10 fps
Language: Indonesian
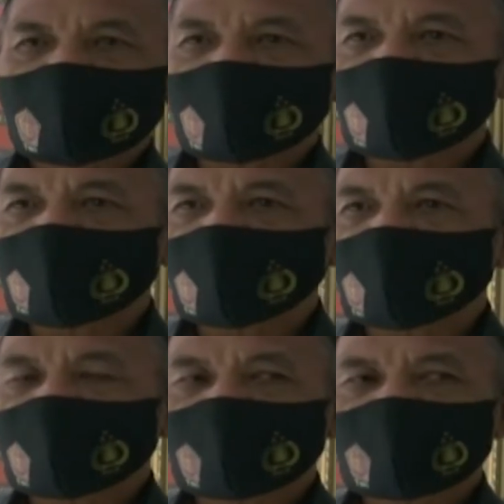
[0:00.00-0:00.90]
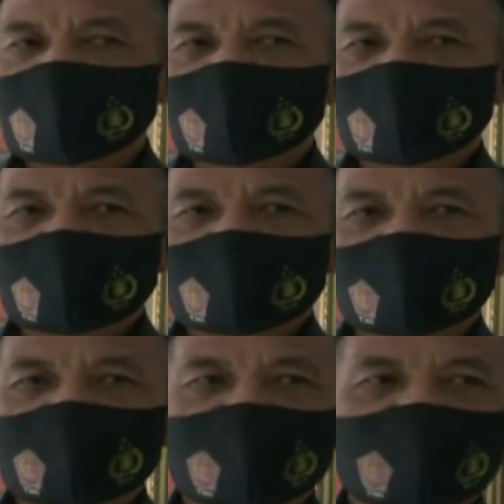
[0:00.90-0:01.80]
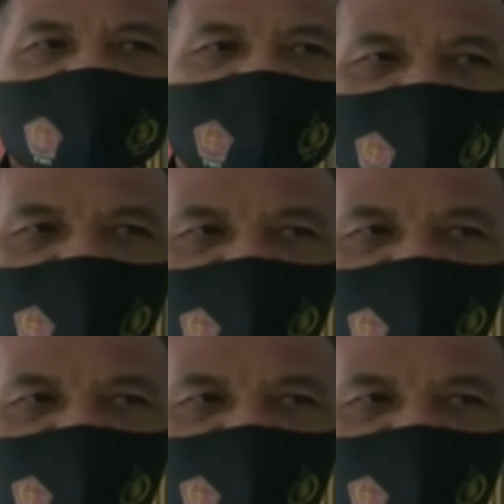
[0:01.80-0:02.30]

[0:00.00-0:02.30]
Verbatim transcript: setelah cekcok mulut terjadilah